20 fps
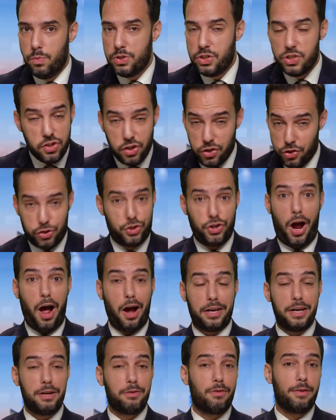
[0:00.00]
một tiết lộ gây
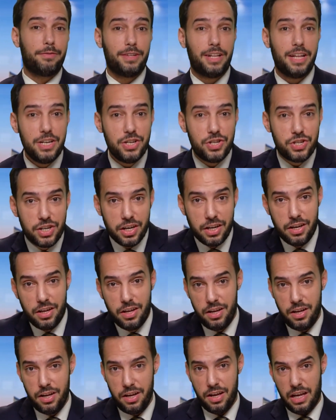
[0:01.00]
sốc khi phe
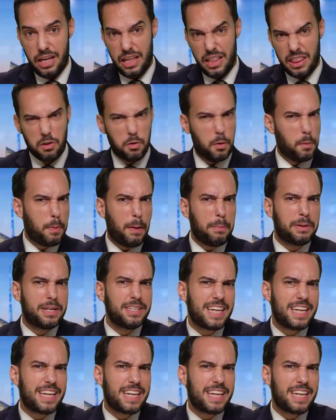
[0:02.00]
Cộng hòa thực sự biết